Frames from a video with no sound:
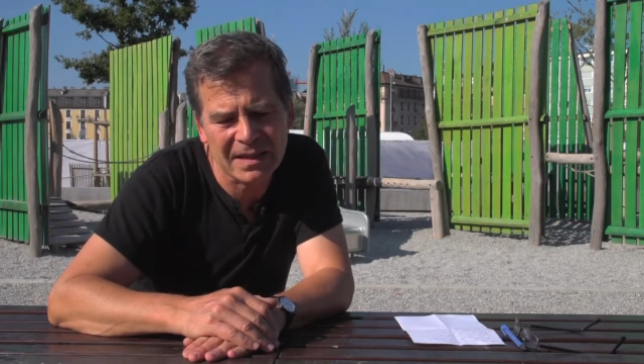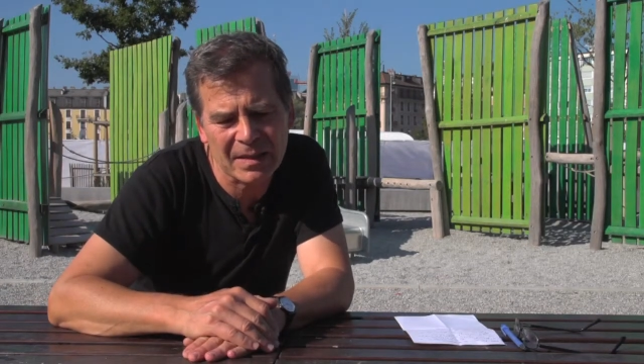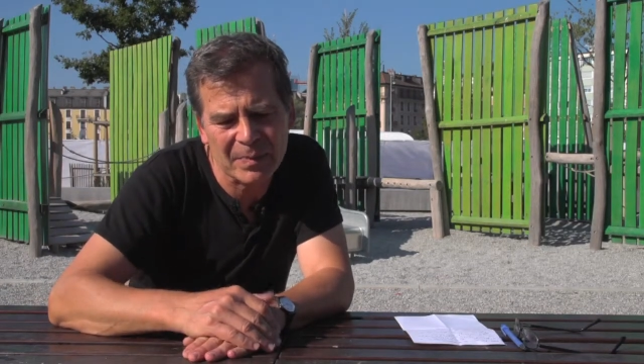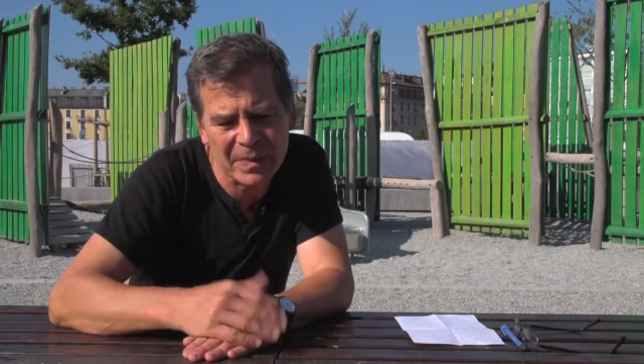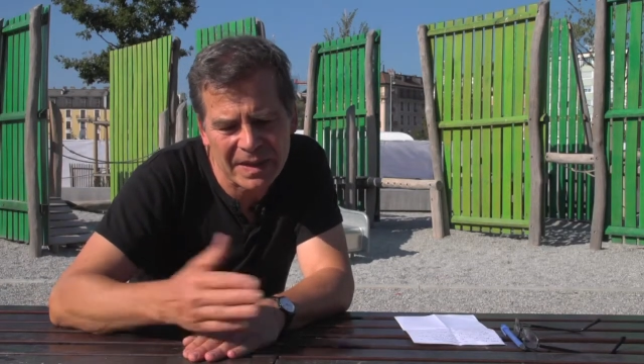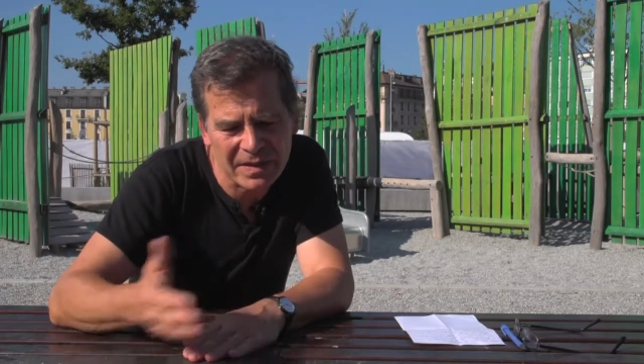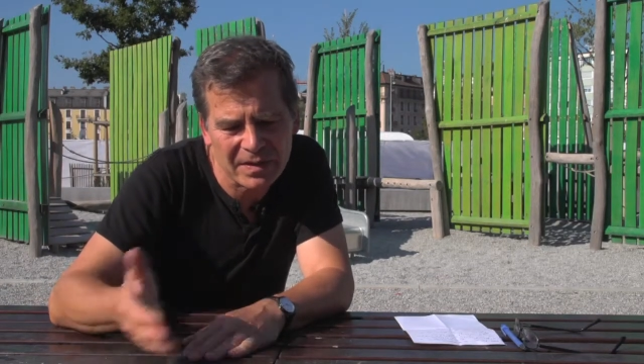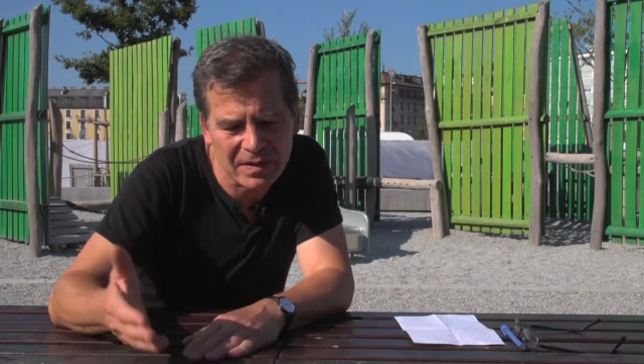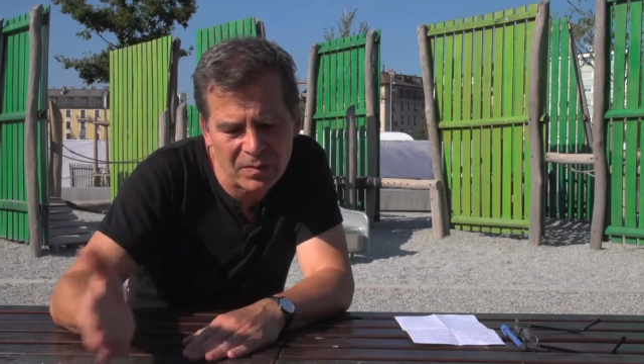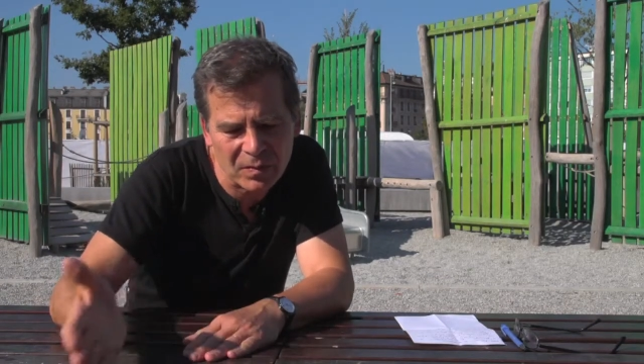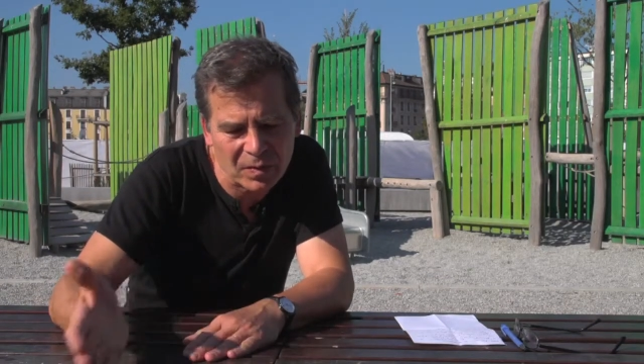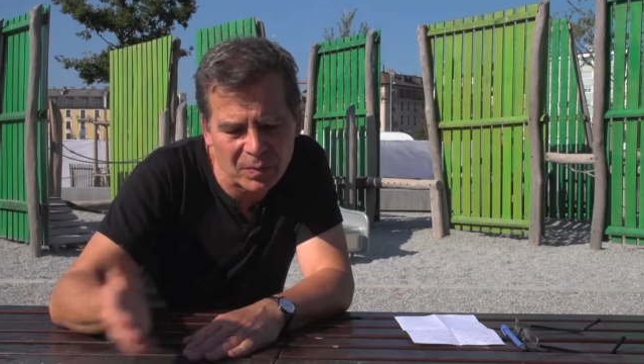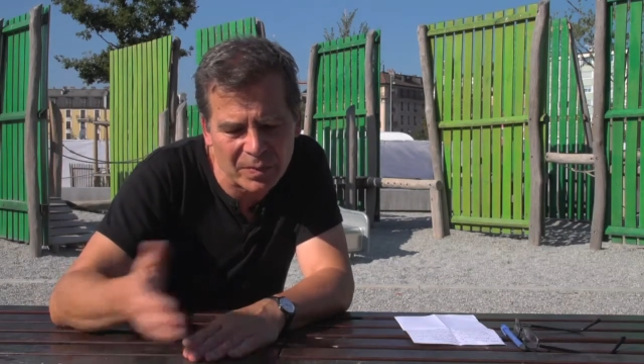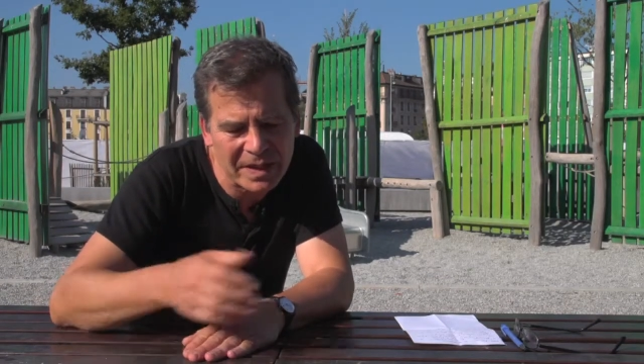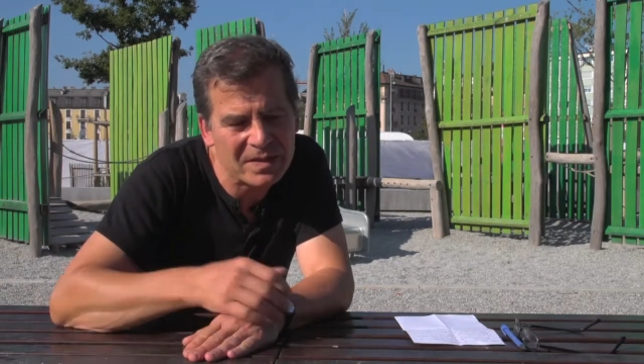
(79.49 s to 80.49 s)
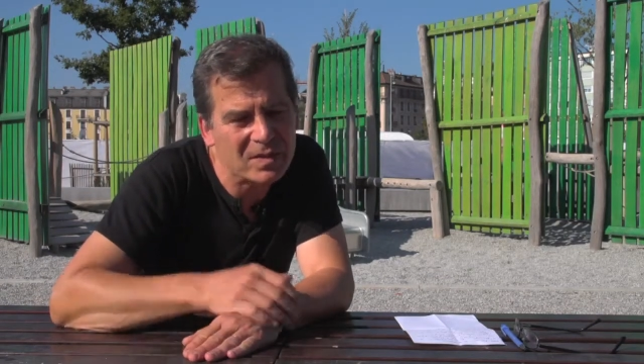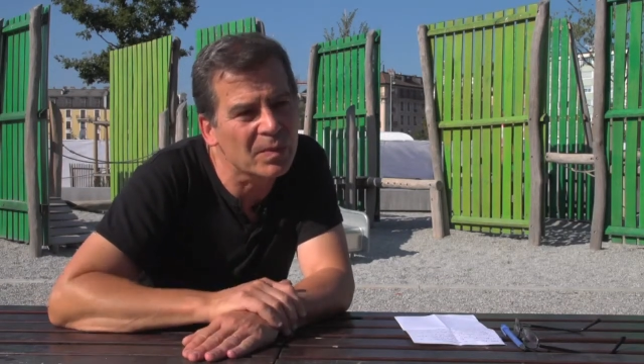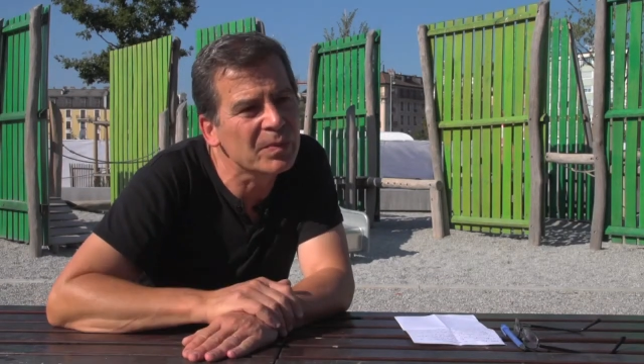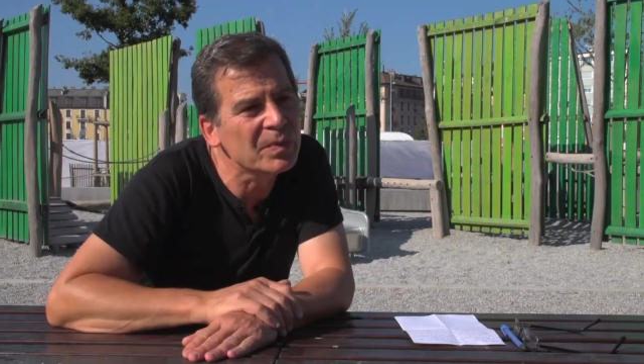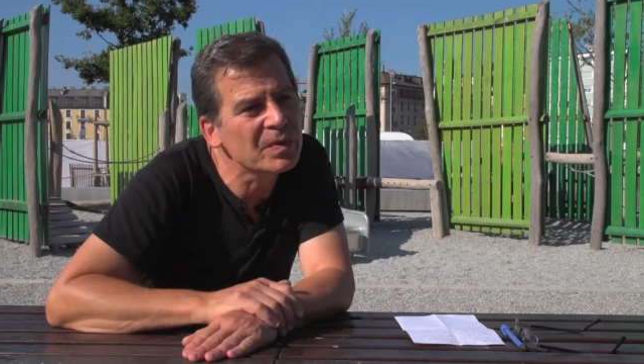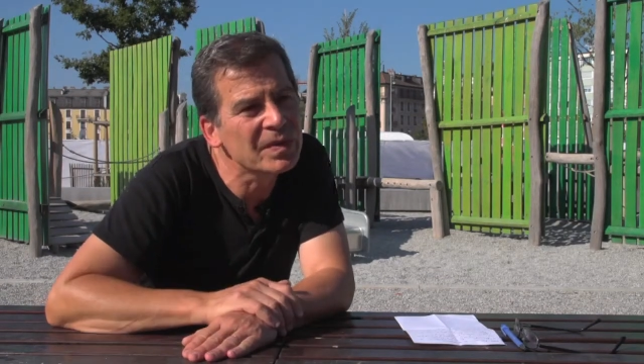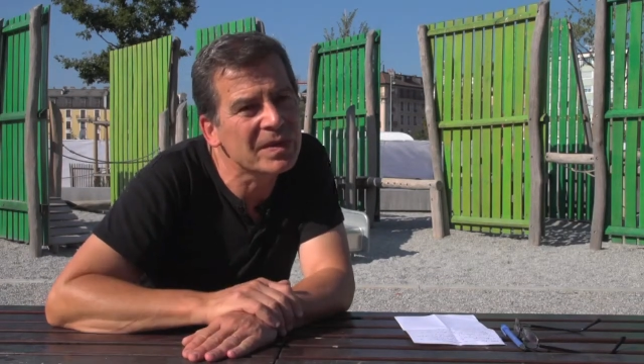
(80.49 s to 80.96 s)
pièce, notre pièce
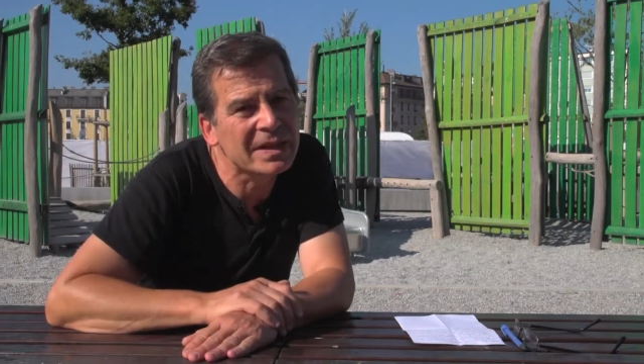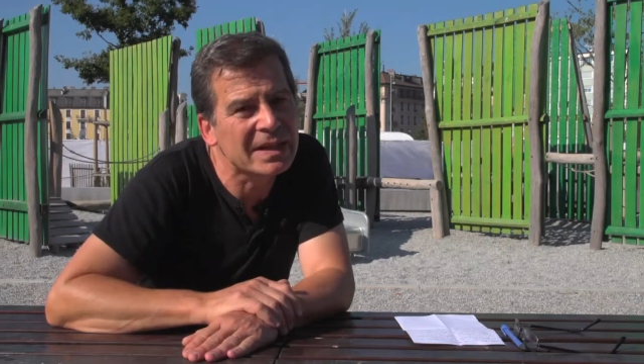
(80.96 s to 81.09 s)
commune,